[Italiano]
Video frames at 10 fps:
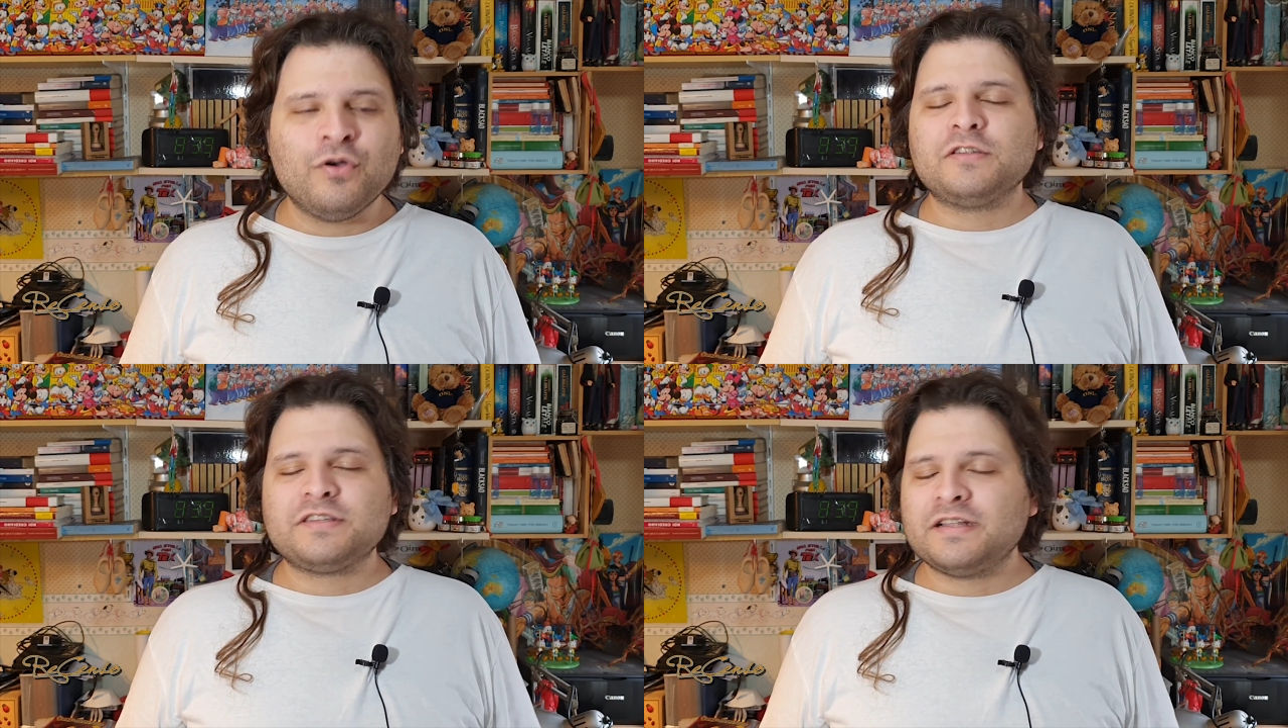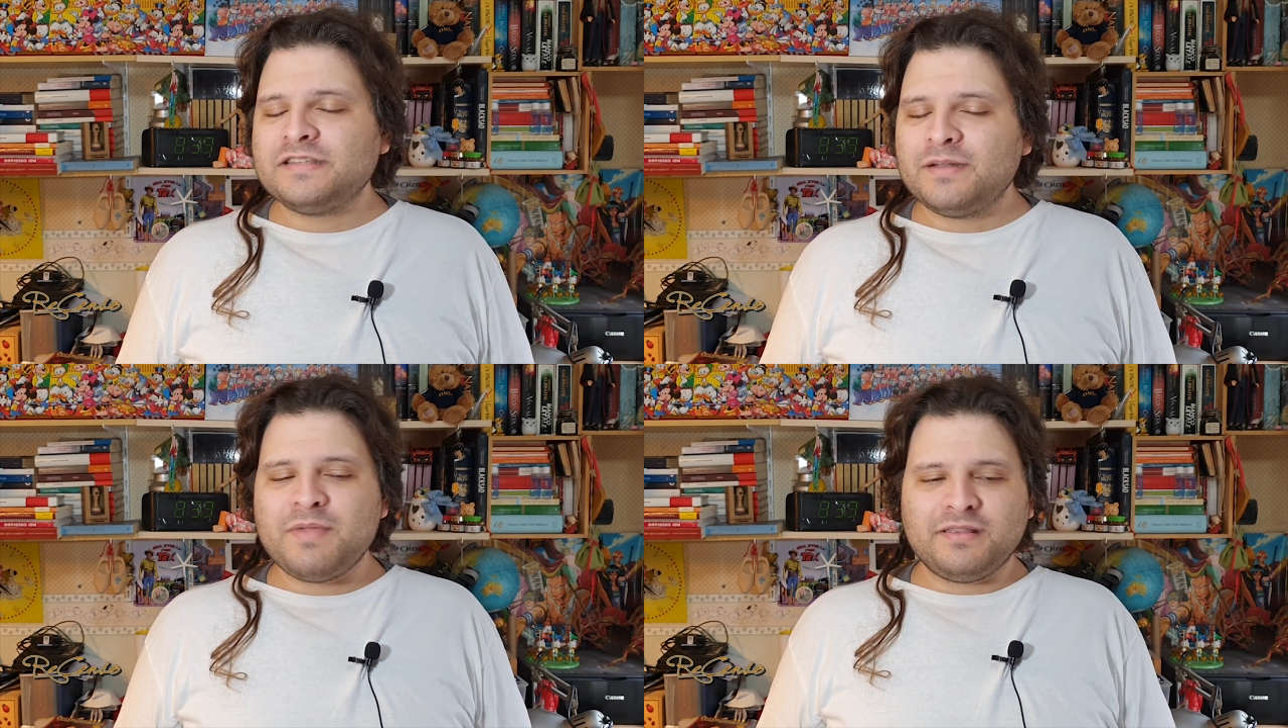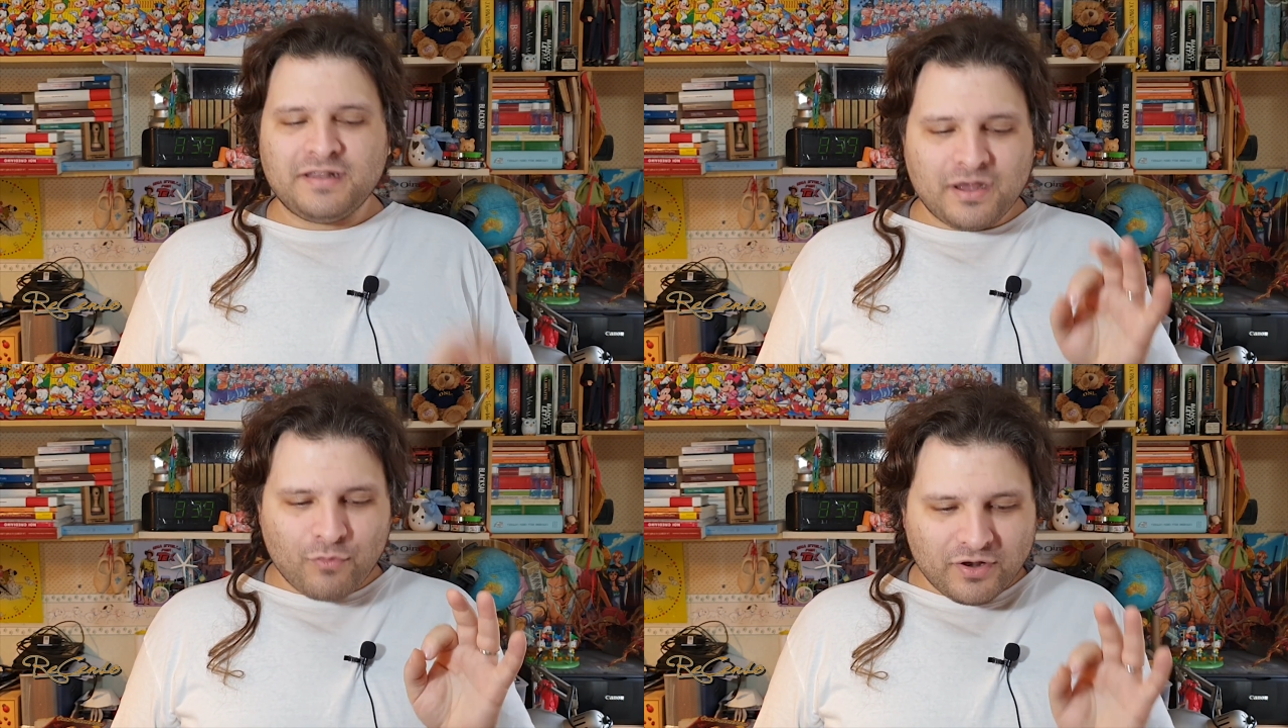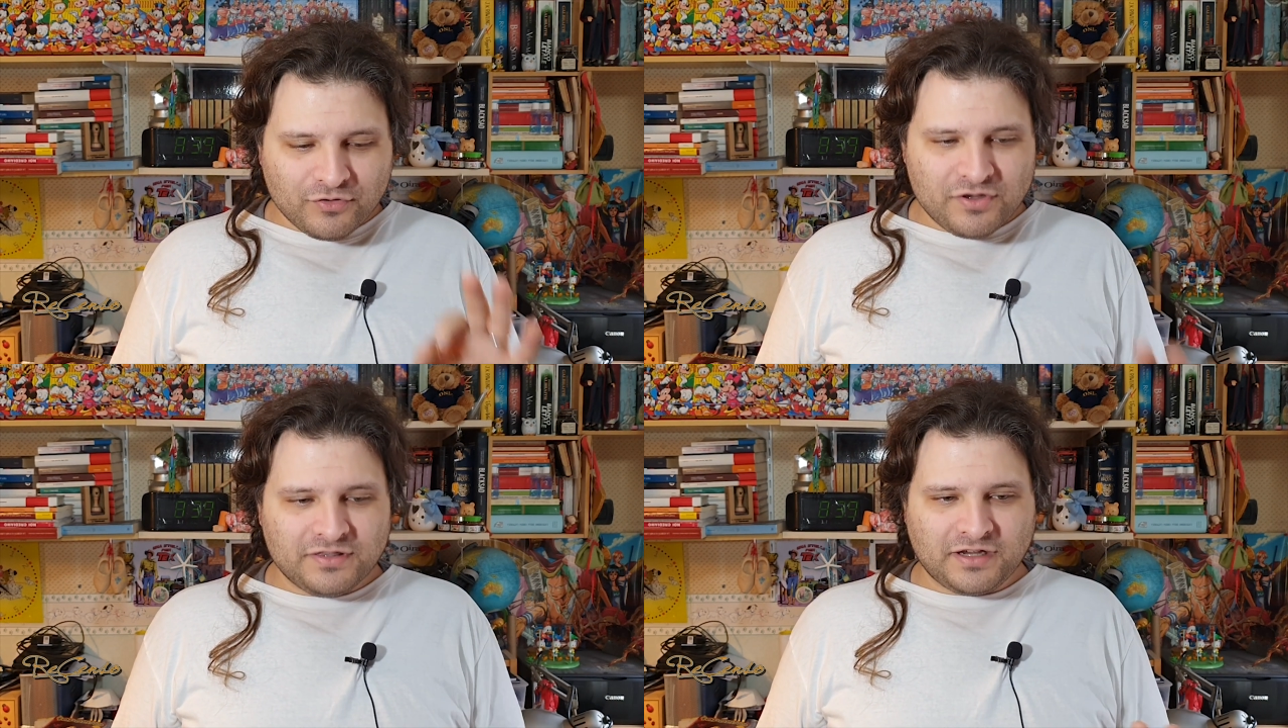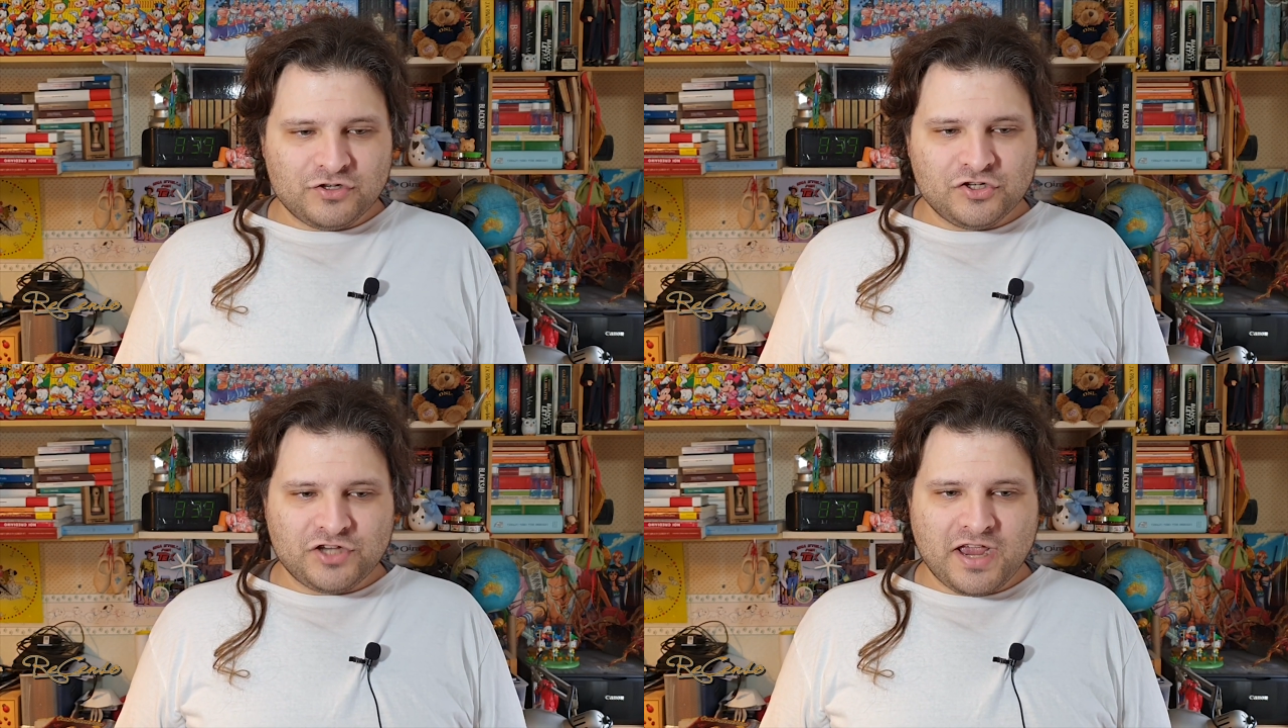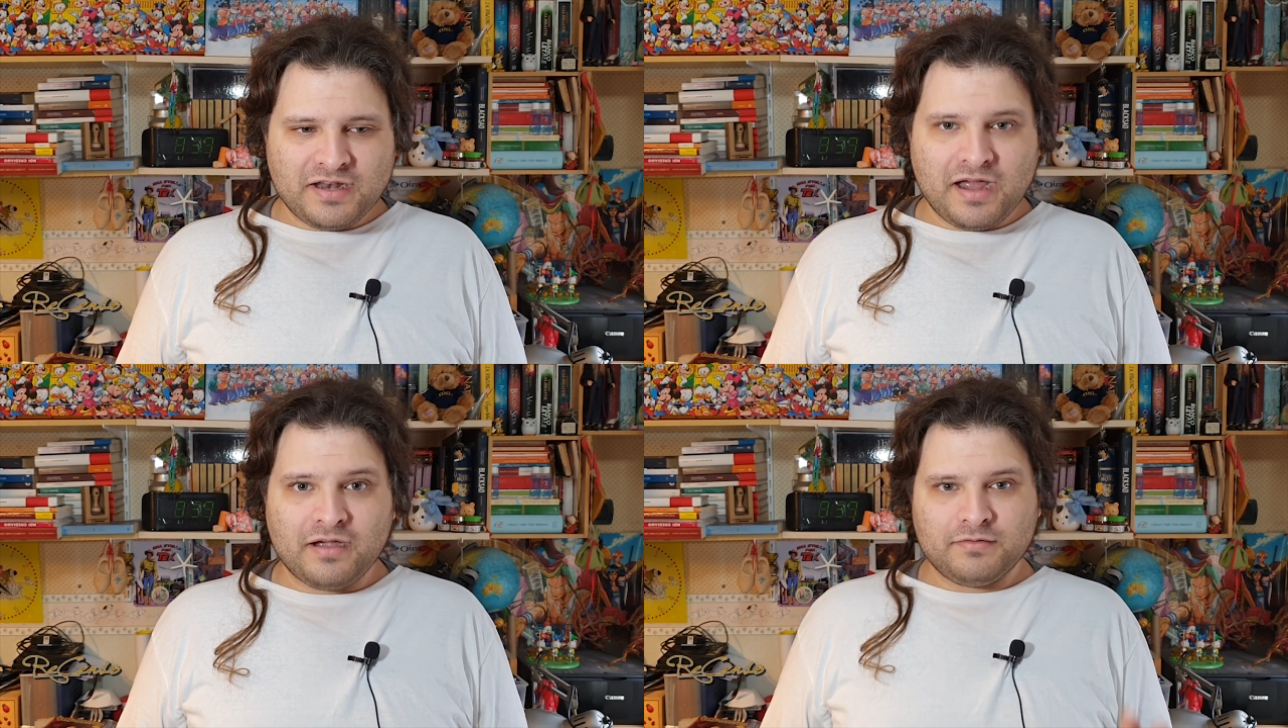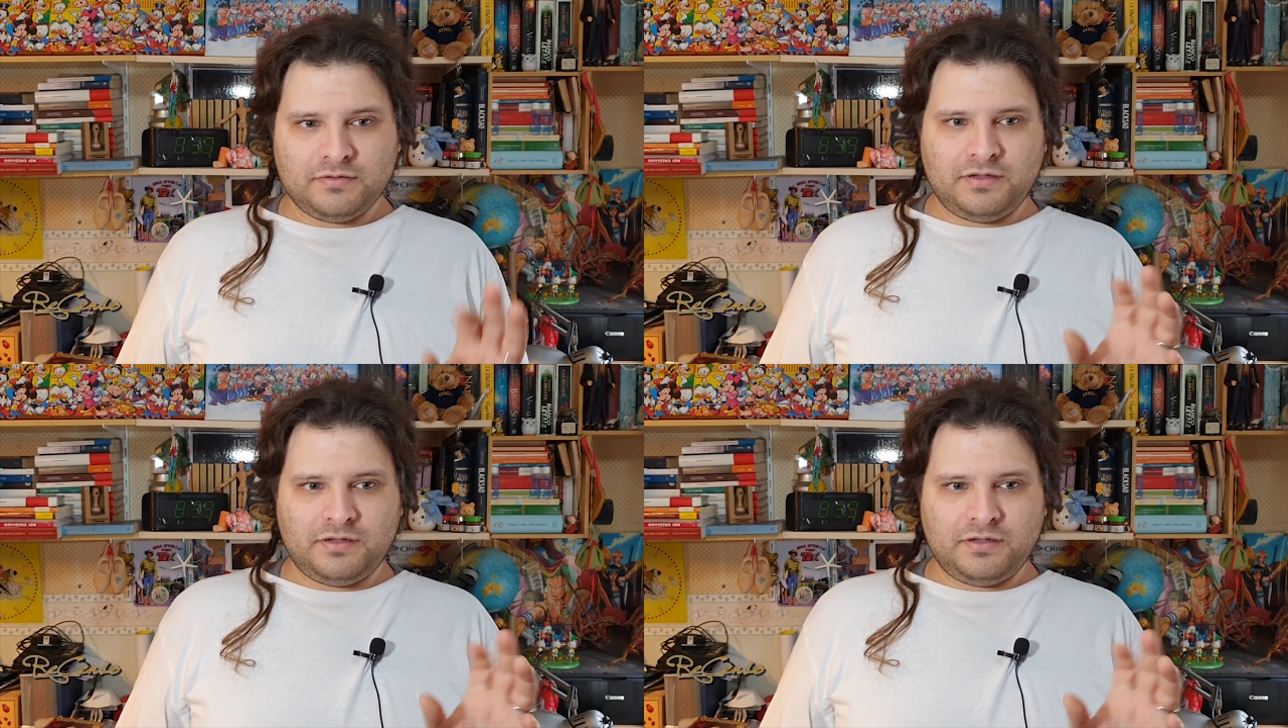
Sostanzialmente da quando entra in scena